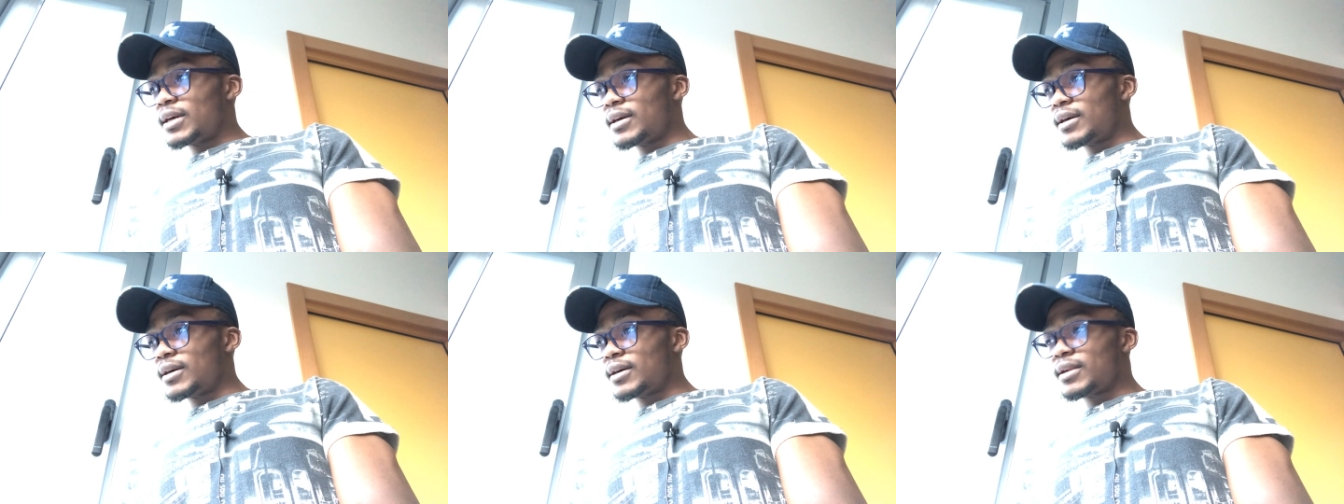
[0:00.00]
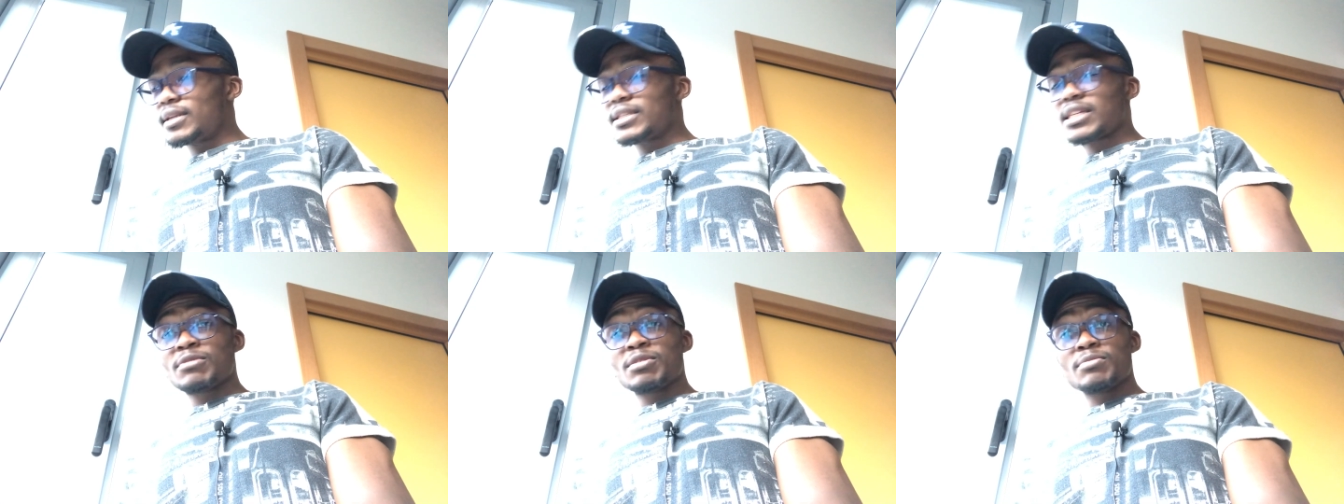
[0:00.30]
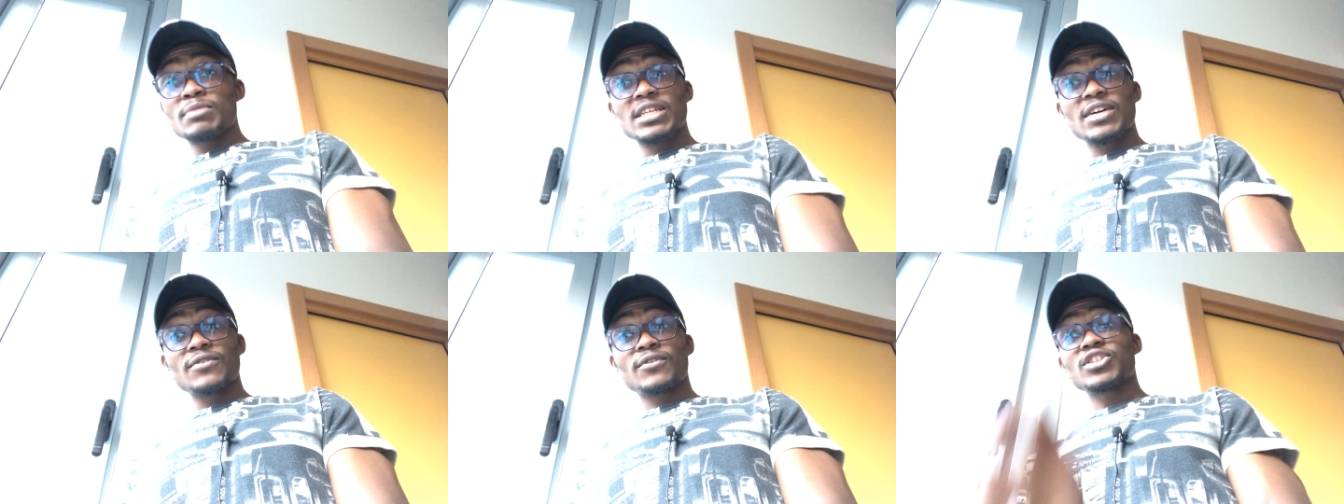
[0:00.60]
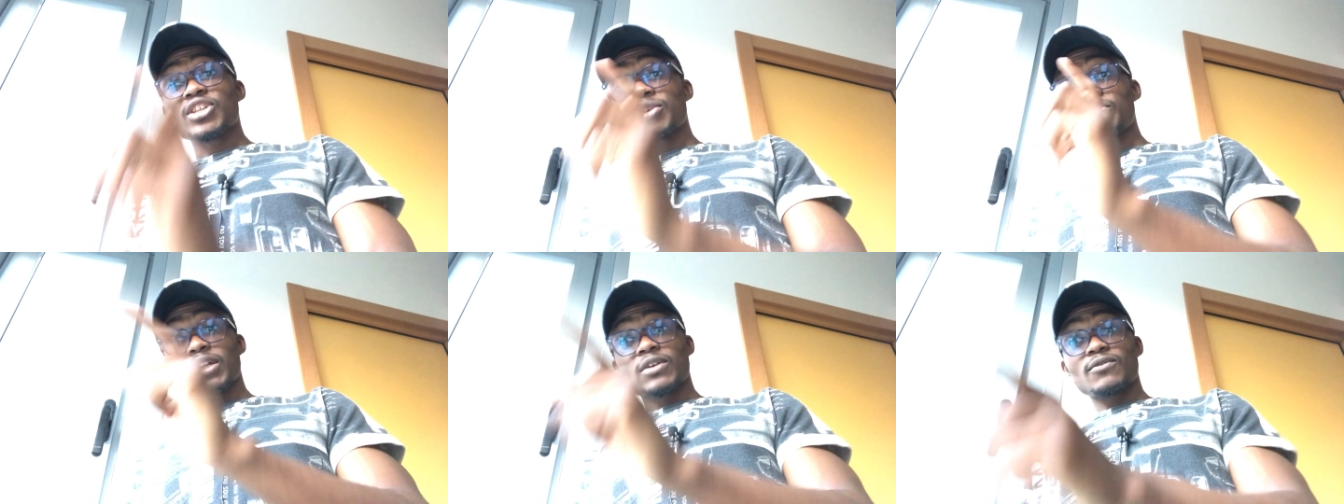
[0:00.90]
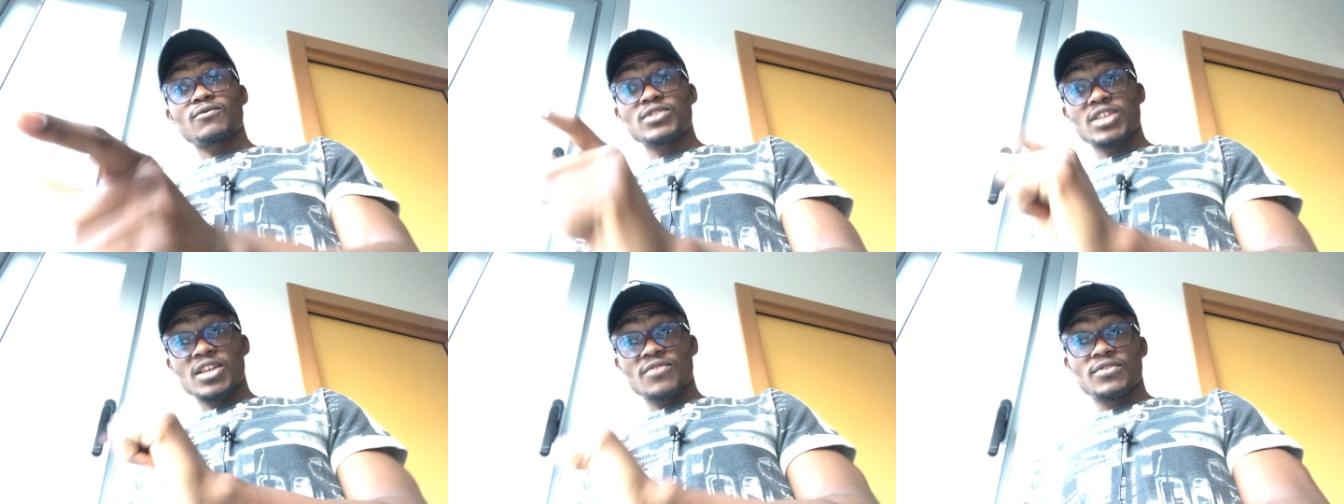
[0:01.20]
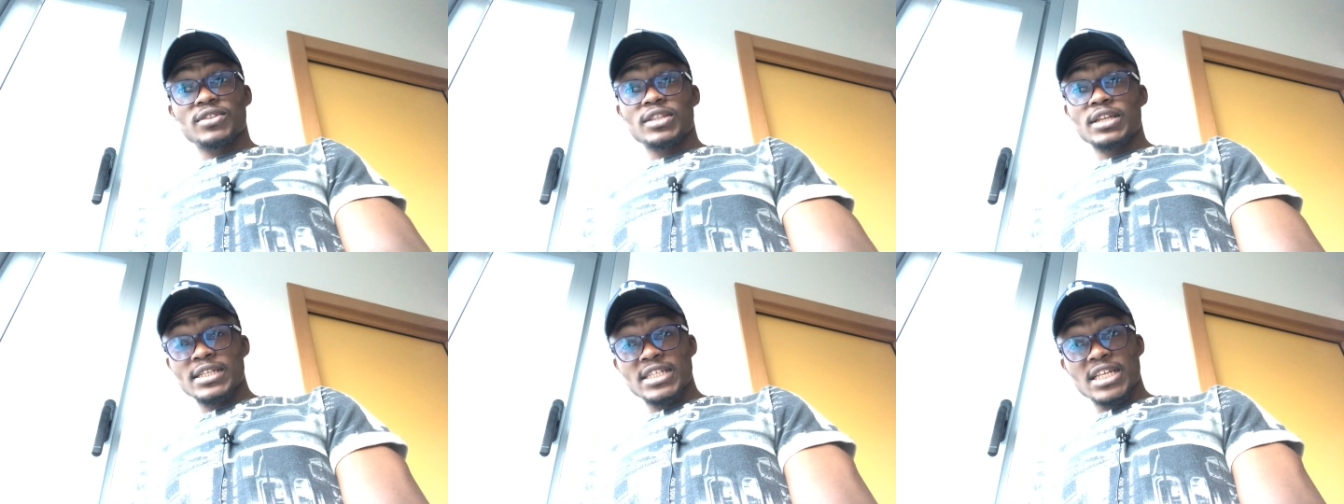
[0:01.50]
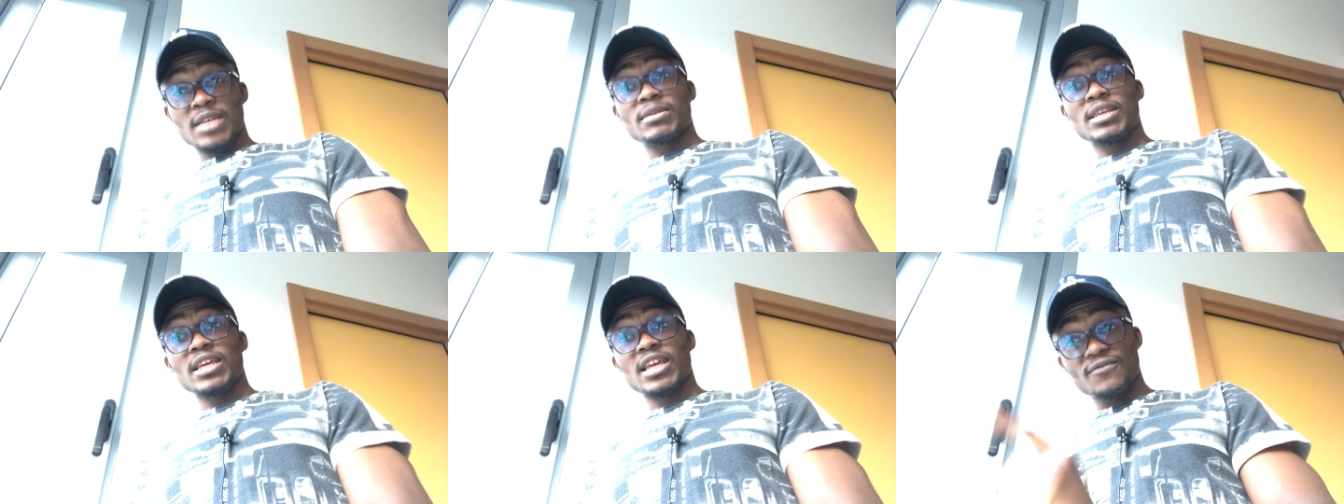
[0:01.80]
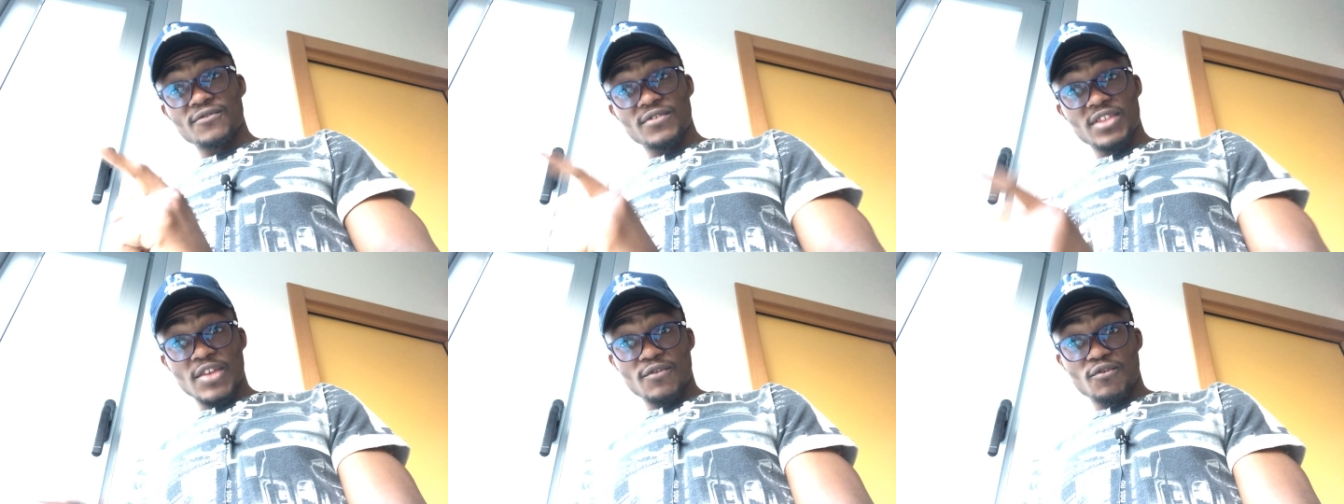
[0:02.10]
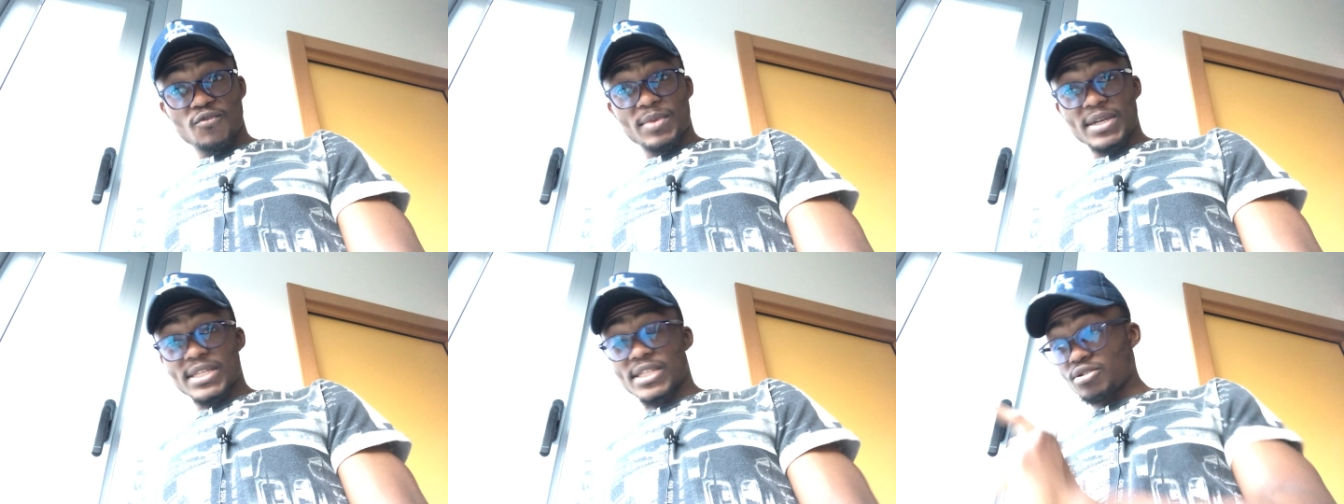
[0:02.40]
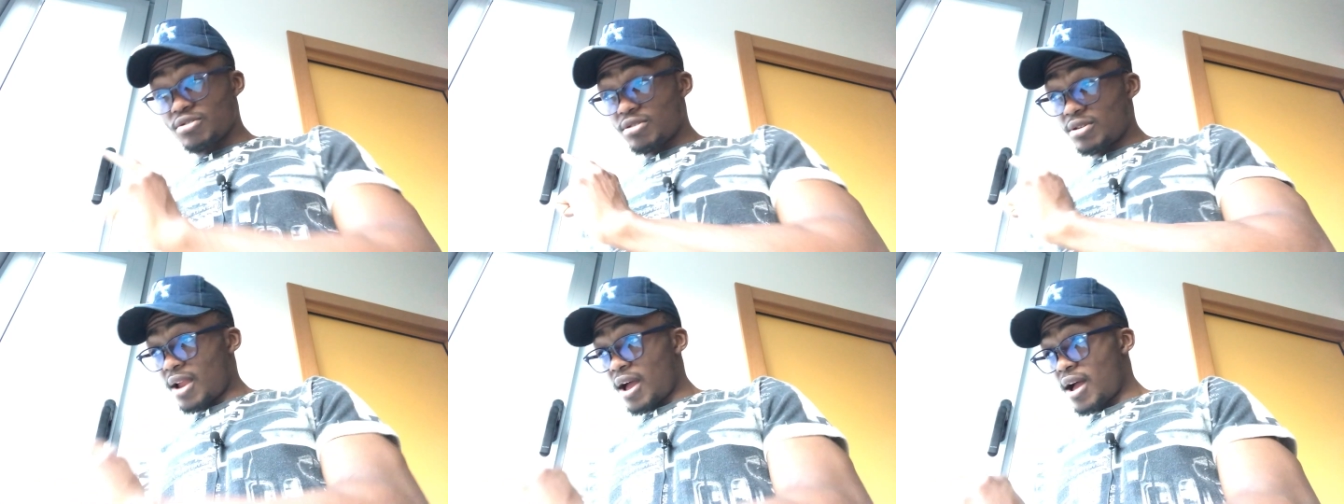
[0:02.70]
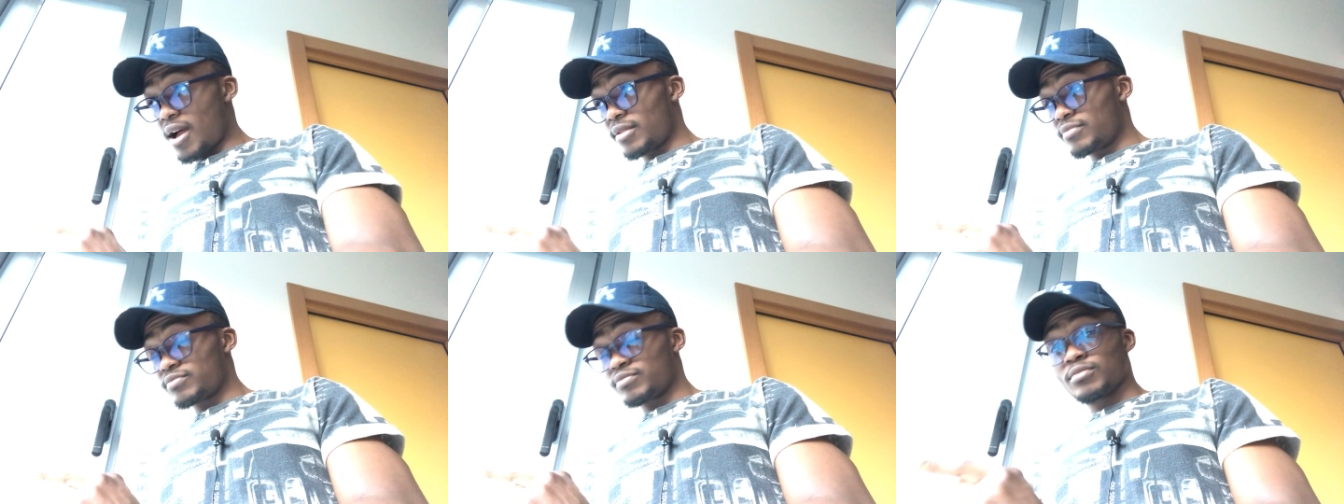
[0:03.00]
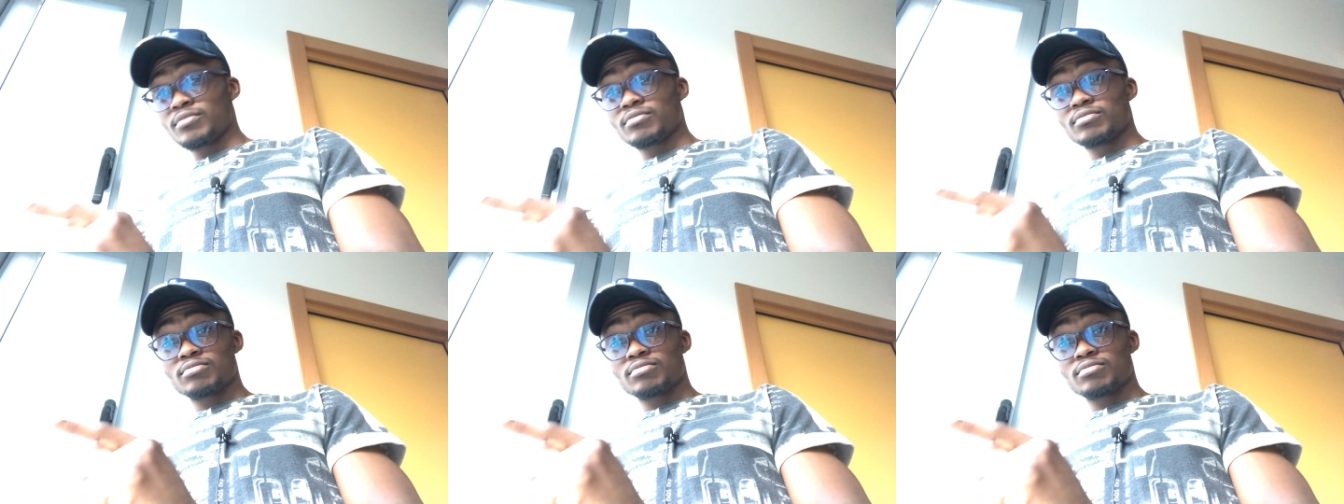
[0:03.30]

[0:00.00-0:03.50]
Euh, les amis, mais avant, j'aimerais vous inviter, les amis, invitez-vous parce que là,